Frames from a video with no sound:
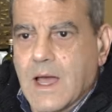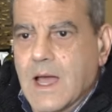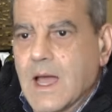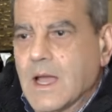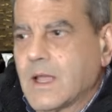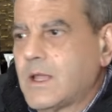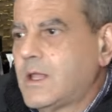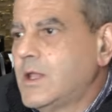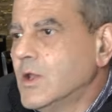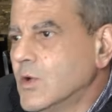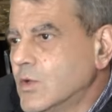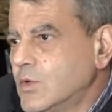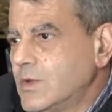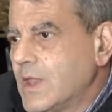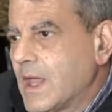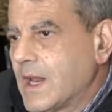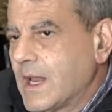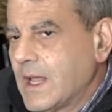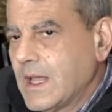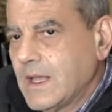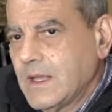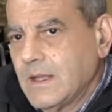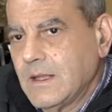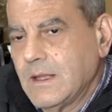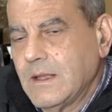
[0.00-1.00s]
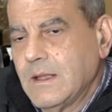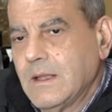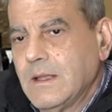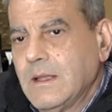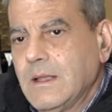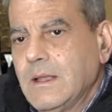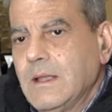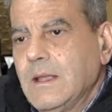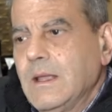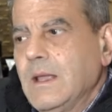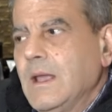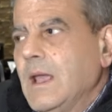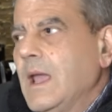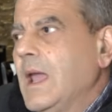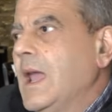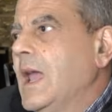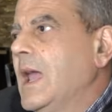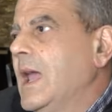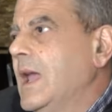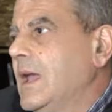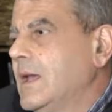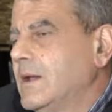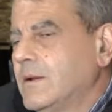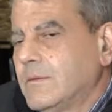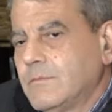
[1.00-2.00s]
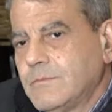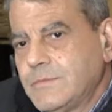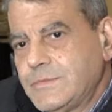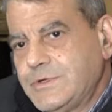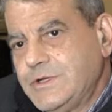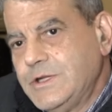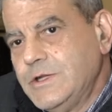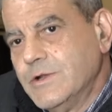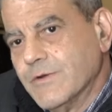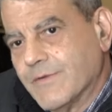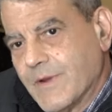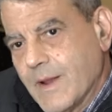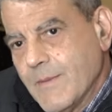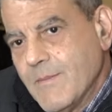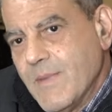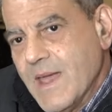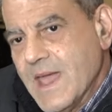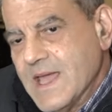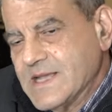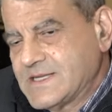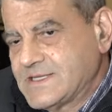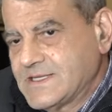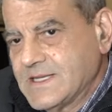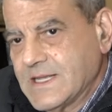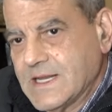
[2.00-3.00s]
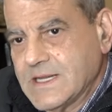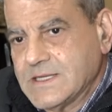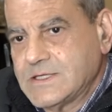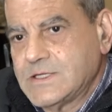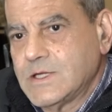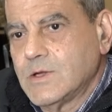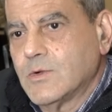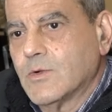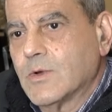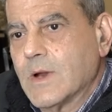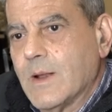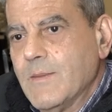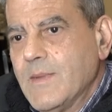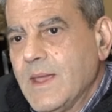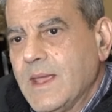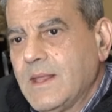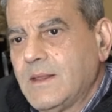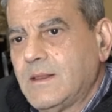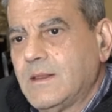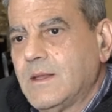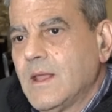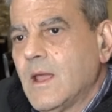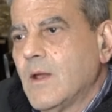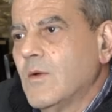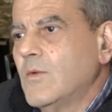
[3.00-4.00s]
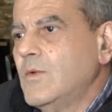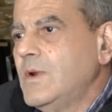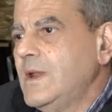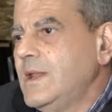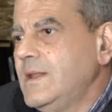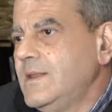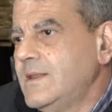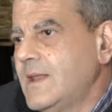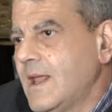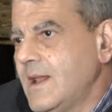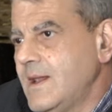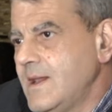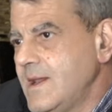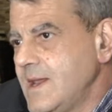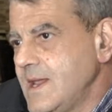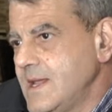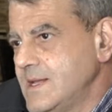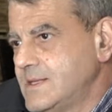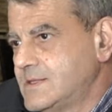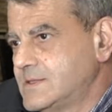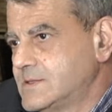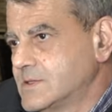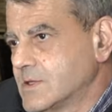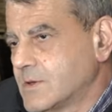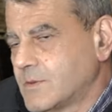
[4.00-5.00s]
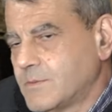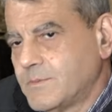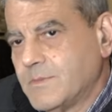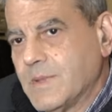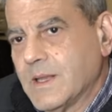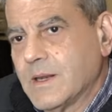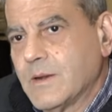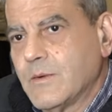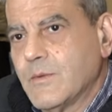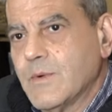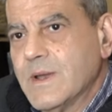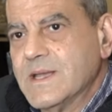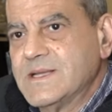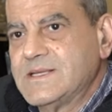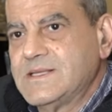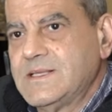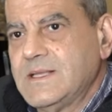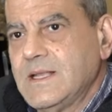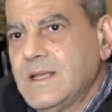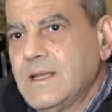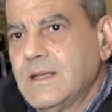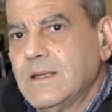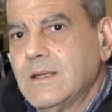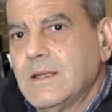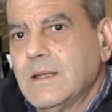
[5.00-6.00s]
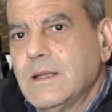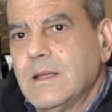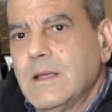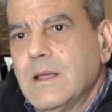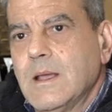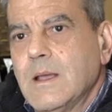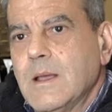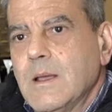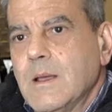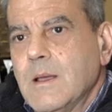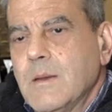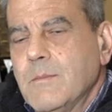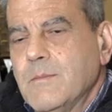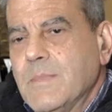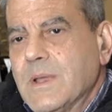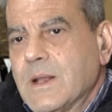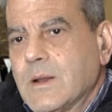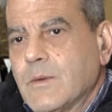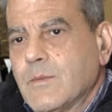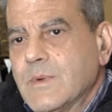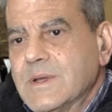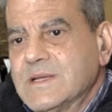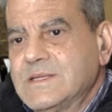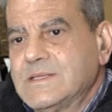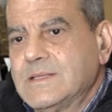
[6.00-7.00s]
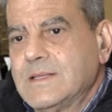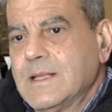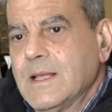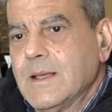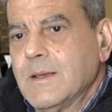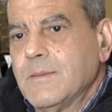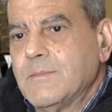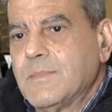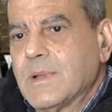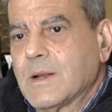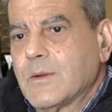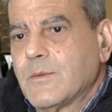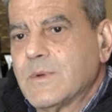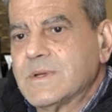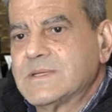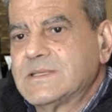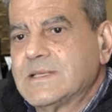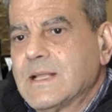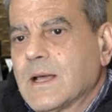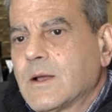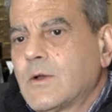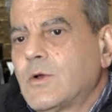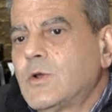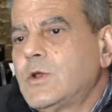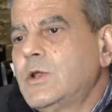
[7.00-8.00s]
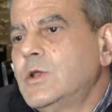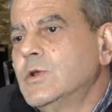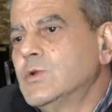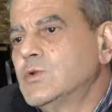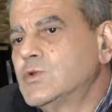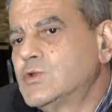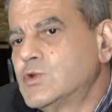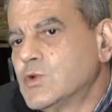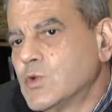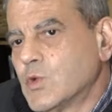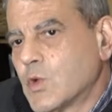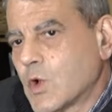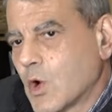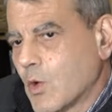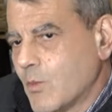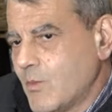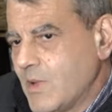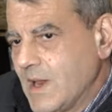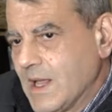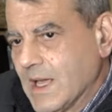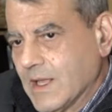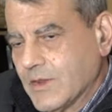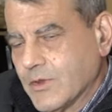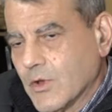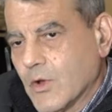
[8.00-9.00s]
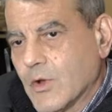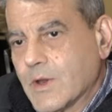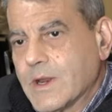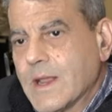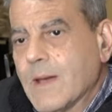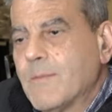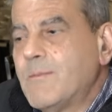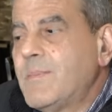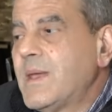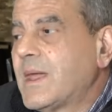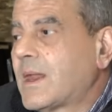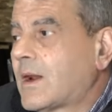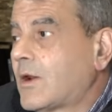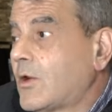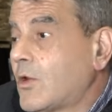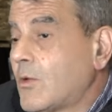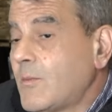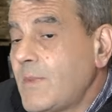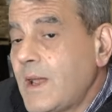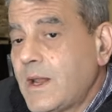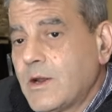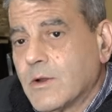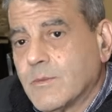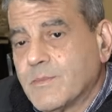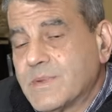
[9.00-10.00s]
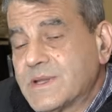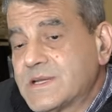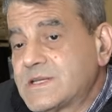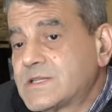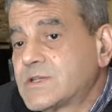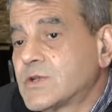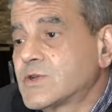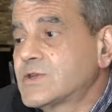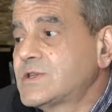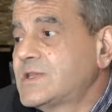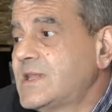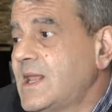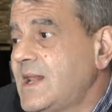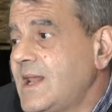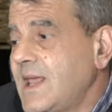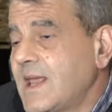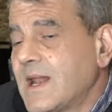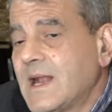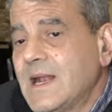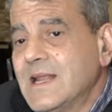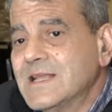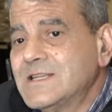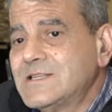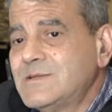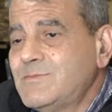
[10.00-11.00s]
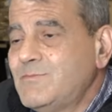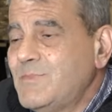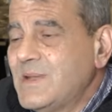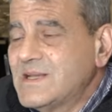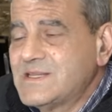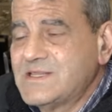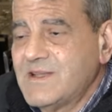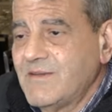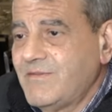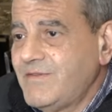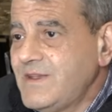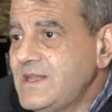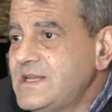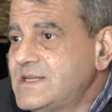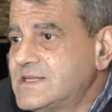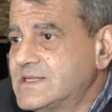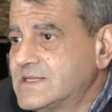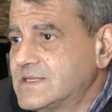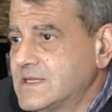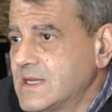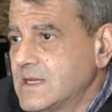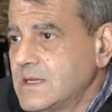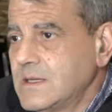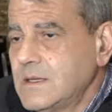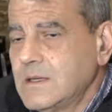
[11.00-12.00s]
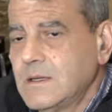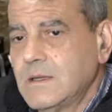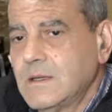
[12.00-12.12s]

a chiudere e ci dovrebbe essere sicuramente un indennizzo per questi per, queste, per questa chiusura obbligatoria, perlomeno per sostenere le spese fisse,